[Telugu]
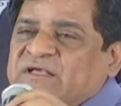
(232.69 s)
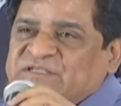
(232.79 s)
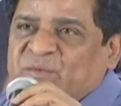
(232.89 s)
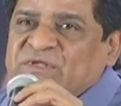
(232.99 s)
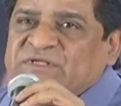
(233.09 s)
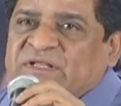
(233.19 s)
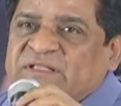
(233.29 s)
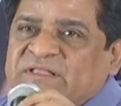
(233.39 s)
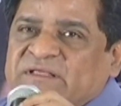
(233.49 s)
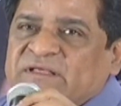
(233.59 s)
చెప్పడం
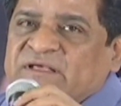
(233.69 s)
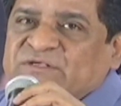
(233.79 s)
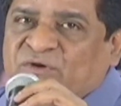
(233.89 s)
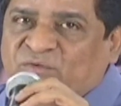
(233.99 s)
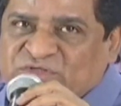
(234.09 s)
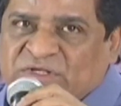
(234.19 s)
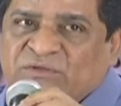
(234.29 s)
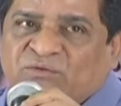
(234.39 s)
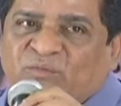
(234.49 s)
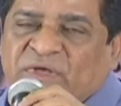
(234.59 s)
జరిగింది సో
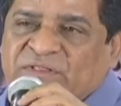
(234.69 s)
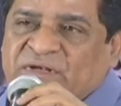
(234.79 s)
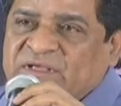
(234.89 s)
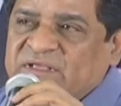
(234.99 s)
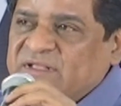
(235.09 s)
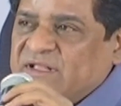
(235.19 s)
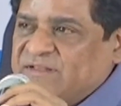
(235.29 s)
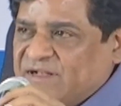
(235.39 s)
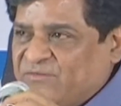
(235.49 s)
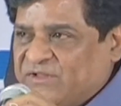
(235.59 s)
వచ్చినందుకు మీ అందరికీ
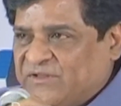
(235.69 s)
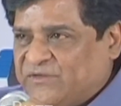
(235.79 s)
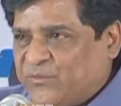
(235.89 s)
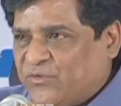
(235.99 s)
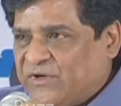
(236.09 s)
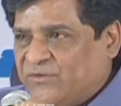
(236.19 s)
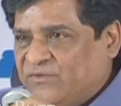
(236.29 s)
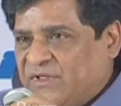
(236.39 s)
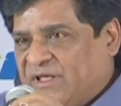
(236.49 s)
ధన్యవాదాలు తెలుపుకుంటాను